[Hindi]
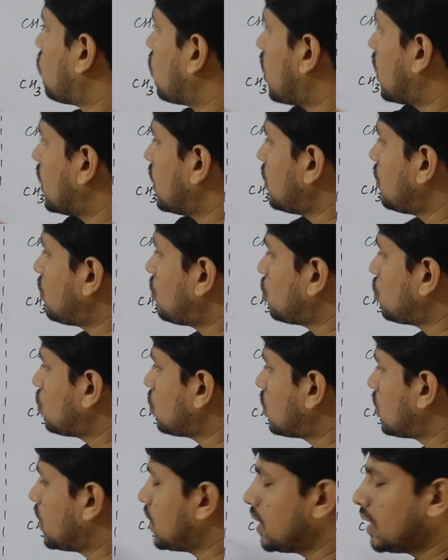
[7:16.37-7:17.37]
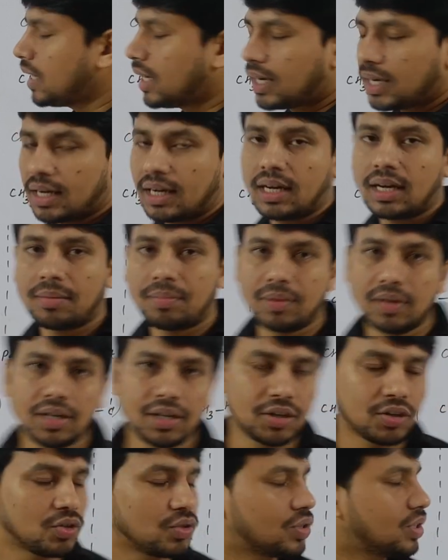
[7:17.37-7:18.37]
वन टू थ्री अगर आपने
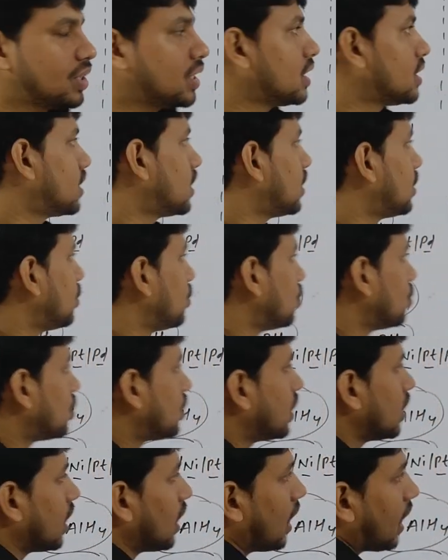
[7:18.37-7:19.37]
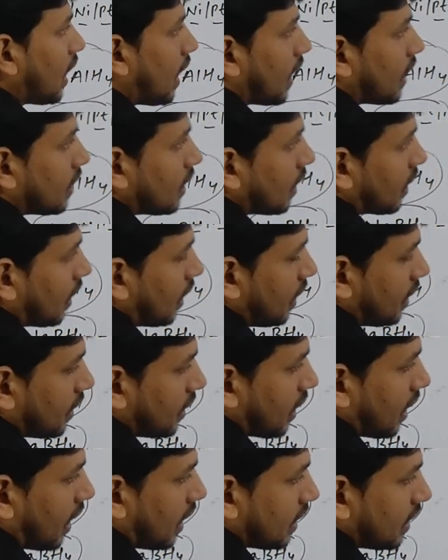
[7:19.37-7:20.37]
रिड्यूसिंग एजेंट यूज किया आइदर
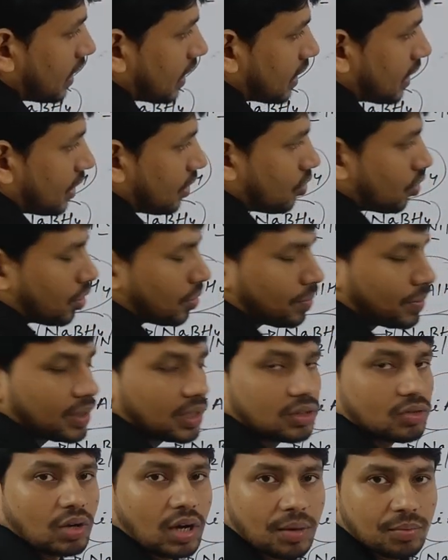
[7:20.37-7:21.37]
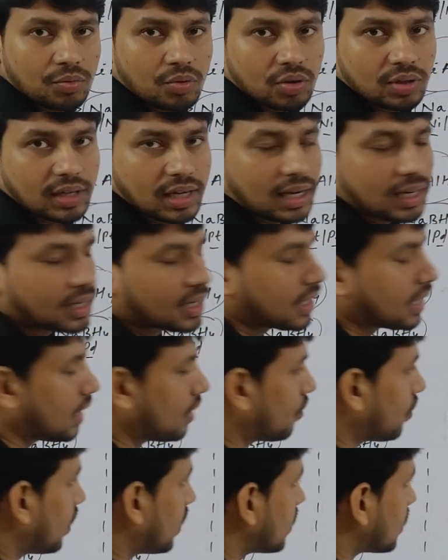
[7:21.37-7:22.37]
अल्डीहाइड या कीटोन पे तो आपको क्या करना
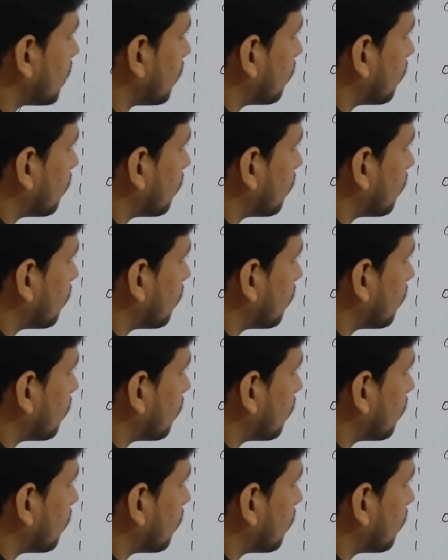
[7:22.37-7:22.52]
है वेरी